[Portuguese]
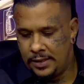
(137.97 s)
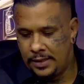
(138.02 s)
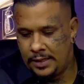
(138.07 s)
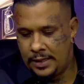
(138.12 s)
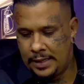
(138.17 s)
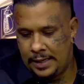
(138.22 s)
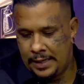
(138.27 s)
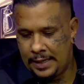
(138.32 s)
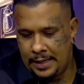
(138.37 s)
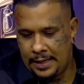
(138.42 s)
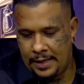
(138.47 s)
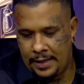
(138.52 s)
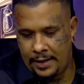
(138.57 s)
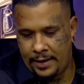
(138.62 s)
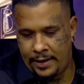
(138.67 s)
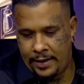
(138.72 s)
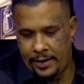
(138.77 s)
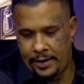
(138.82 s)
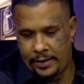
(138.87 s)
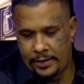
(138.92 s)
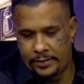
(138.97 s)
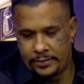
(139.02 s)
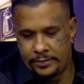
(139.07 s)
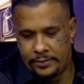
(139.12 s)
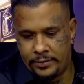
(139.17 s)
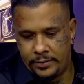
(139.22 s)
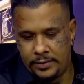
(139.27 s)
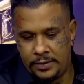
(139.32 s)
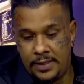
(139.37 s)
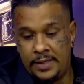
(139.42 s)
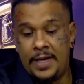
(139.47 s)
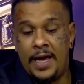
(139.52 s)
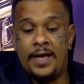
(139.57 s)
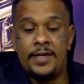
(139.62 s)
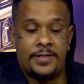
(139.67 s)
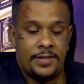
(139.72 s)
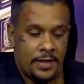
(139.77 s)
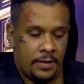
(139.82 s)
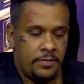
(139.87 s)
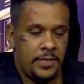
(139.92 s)
É,
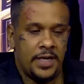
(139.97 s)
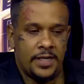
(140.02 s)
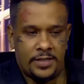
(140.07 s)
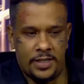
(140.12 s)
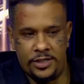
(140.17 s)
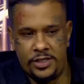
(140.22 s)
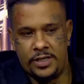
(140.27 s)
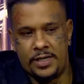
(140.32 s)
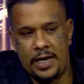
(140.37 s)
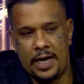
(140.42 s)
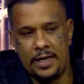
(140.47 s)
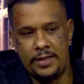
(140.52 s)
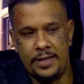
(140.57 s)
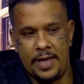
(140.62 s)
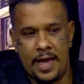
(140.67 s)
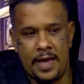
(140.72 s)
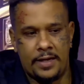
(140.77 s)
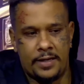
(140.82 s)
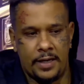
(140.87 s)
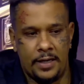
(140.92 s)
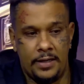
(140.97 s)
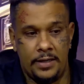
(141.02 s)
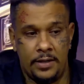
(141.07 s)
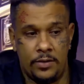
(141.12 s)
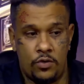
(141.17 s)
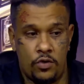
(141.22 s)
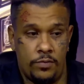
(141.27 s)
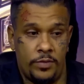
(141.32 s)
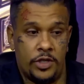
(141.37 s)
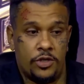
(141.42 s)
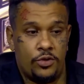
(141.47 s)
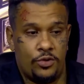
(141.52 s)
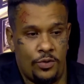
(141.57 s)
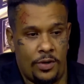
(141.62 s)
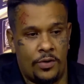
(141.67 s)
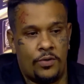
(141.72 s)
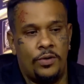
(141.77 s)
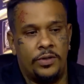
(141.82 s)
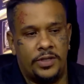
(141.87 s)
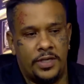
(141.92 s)
nessa mesa de Kardec ali começou
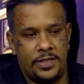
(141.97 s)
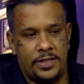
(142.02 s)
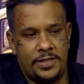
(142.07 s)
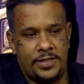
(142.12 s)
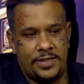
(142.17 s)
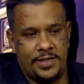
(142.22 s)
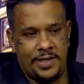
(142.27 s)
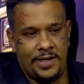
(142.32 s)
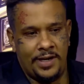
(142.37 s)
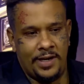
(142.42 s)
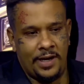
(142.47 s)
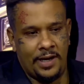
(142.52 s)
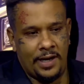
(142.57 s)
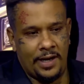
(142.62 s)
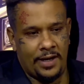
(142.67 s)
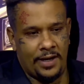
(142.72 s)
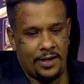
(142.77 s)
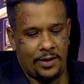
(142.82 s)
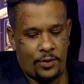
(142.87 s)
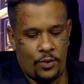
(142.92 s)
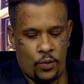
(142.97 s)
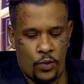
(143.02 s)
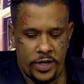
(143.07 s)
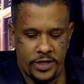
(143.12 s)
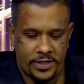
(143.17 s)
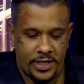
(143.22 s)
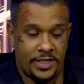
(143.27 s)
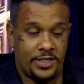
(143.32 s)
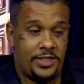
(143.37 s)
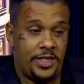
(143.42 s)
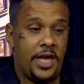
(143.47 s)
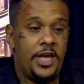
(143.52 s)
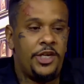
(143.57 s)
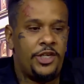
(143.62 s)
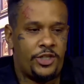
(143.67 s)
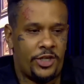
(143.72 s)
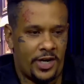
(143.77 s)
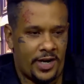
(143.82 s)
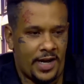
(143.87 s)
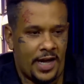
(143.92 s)
a acontecer coisas
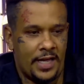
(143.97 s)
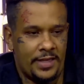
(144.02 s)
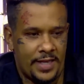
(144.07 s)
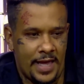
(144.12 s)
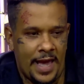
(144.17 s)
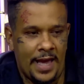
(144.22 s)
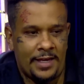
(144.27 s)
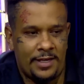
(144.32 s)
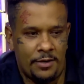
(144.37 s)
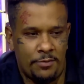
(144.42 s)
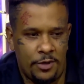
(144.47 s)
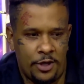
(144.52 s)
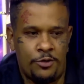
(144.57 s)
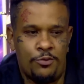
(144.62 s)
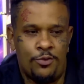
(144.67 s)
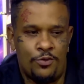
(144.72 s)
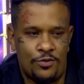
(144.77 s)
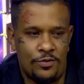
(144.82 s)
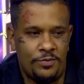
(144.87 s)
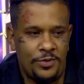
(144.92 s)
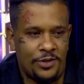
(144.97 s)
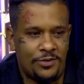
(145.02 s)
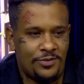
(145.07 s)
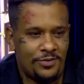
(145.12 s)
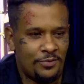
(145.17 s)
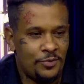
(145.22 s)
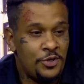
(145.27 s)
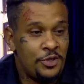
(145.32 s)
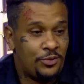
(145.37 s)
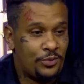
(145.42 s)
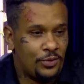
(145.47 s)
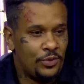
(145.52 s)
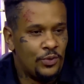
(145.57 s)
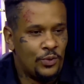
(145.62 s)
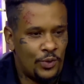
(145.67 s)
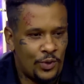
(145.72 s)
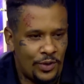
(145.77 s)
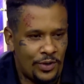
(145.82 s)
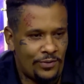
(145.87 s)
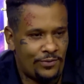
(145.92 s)
extra Kardec, mesmo comigo muito
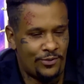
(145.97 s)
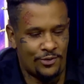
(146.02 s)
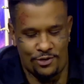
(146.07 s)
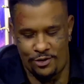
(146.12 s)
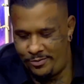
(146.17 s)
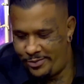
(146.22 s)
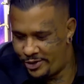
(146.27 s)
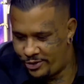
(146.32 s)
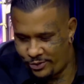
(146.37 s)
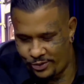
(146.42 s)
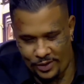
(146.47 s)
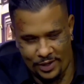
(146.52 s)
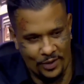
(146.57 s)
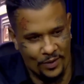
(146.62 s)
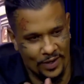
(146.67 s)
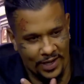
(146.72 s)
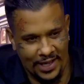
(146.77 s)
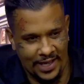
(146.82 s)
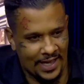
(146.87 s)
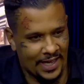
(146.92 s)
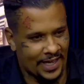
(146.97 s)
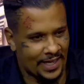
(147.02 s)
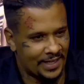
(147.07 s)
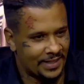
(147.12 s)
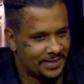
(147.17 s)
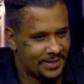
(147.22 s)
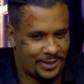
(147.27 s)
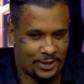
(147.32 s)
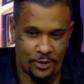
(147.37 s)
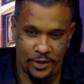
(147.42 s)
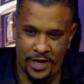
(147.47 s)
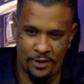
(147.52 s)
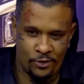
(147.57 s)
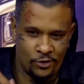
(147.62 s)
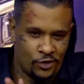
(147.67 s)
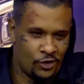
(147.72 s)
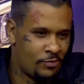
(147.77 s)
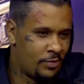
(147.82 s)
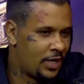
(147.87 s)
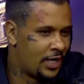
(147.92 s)
novo, começou a rolar Seu
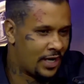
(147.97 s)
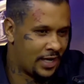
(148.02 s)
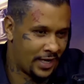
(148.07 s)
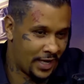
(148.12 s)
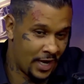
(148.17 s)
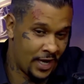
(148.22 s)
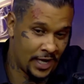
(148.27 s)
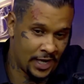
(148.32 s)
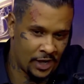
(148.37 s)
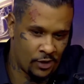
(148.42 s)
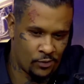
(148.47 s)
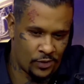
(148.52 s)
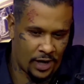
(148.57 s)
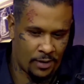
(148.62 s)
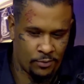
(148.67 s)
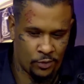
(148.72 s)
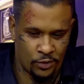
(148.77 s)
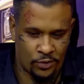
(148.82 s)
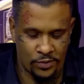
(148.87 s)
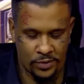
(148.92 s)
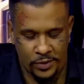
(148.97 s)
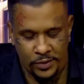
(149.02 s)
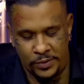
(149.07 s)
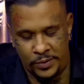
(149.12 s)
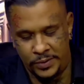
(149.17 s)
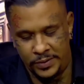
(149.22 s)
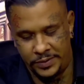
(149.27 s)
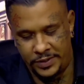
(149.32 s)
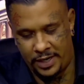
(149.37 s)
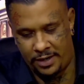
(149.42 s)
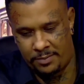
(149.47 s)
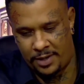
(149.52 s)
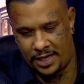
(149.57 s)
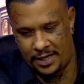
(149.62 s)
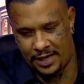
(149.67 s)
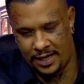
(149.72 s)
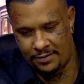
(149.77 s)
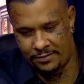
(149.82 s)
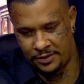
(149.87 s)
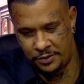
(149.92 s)
Yanuma, que é o caboclo que eu
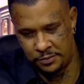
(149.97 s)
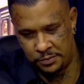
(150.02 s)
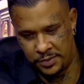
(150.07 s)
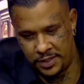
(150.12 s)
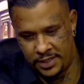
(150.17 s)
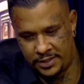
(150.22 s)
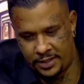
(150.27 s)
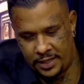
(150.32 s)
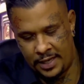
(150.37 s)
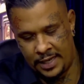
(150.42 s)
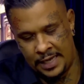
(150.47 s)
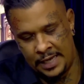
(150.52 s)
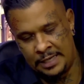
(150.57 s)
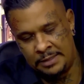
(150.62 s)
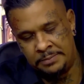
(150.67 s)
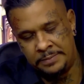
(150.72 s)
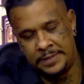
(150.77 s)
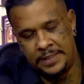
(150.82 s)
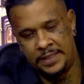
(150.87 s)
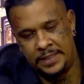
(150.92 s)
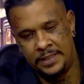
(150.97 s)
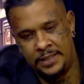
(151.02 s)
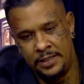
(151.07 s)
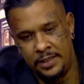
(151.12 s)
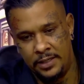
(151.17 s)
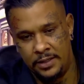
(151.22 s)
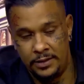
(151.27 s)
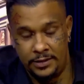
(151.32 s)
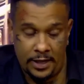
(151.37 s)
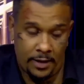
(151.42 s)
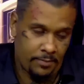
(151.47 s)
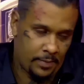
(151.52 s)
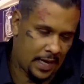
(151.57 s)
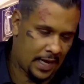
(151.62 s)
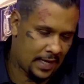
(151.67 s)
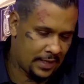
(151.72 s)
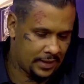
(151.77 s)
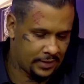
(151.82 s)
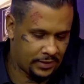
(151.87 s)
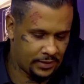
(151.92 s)
trabalhava em Umbanda na época,
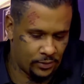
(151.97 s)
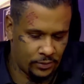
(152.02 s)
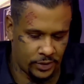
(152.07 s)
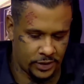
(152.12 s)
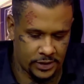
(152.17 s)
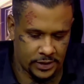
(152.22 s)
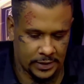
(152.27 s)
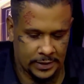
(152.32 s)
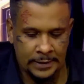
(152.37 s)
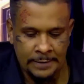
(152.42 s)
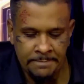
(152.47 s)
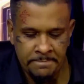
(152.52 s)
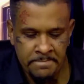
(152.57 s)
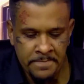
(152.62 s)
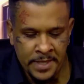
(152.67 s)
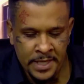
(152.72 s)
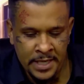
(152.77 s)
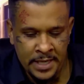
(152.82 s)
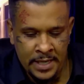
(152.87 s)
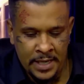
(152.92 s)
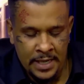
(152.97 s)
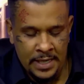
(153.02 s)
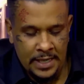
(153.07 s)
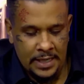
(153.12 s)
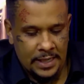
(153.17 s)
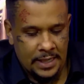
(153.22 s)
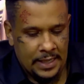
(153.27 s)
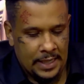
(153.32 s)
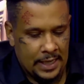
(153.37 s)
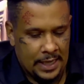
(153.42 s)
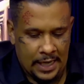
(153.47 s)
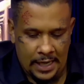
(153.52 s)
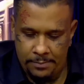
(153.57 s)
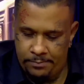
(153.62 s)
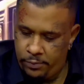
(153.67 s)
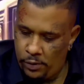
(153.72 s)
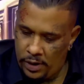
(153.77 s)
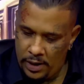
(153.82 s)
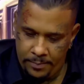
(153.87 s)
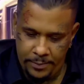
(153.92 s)
trabalha até hoje, né? Uhum. É,
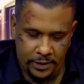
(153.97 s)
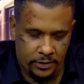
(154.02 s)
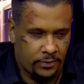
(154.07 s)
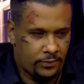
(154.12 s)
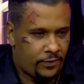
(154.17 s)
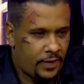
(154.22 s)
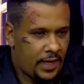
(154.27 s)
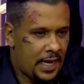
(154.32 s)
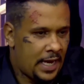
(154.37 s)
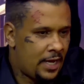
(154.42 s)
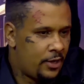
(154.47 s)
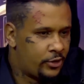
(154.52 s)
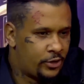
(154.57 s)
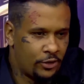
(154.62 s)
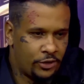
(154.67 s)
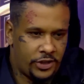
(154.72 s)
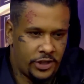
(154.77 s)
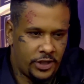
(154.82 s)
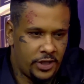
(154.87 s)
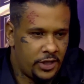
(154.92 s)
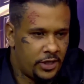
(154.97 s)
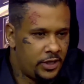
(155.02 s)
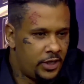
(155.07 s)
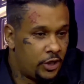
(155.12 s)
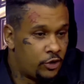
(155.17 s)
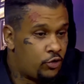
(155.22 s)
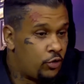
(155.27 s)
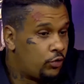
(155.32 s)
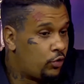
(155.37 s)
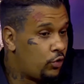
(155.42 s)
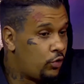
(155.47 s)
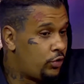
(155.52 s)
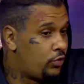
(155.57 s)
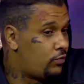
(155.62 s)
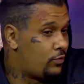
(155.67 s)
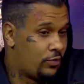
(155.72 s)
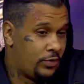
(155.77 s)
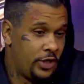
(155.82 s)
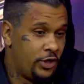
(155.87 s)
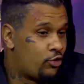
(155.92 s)
porra, Preto Velho, Seu Tiririas,
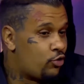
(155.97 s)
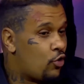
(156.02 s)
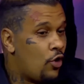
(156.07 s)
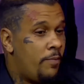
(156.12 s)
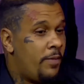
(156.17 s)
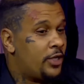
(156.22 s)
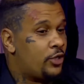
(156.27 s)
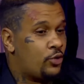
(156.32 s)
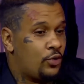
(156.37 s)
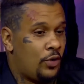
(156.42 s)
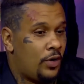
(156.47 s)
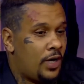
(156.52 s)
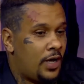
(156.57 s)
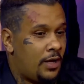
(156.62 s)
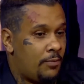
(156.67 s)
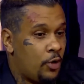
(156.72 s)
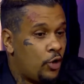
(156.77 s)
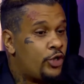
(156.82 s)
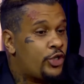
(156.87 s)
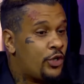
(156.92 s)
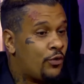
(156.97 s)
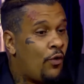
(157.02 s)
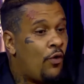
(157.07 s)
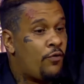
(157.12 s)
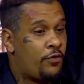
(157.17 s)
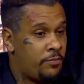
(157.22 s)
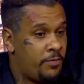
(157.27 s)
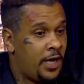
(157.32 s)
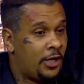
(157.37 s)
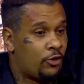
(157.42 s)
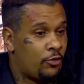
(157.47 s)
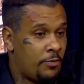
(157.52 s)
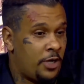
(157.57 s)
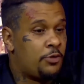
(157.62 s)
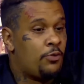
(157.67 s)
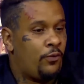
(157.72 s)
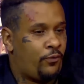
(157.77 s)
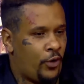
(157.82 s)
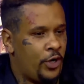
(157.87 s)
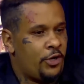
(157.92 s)
tudo isso começou, meu desenvolvimento
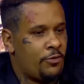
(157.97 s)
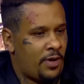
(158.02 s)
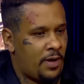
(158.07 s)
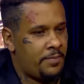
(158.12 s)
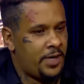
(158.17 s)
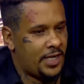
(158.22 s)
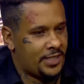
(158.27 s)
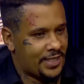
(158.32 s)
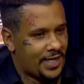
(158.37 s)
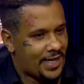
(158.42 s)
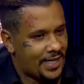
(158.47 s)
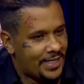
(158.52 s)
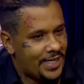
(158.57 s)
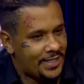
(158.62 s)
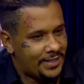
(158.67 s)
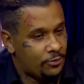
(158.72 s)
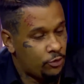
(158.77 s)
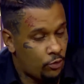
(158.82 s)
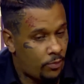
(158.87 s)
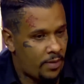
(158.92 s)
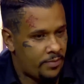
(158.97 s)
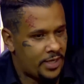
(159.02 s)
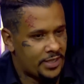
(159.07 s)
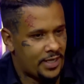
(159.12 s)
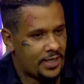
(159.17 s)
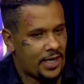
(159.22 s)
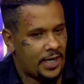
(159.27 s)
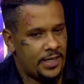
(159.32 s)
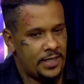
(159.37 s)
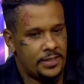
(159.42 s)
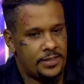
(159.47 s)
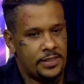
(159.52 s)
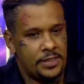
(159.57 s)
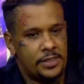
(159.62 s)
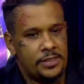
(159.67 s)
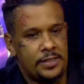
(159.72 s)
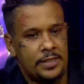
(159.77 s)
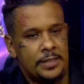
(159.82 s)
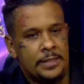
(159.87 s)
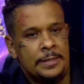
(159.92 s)
mesmo foi numa mesa, numa mesa
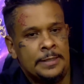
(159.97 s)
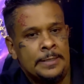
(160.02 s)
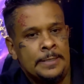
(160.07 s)
kardecista.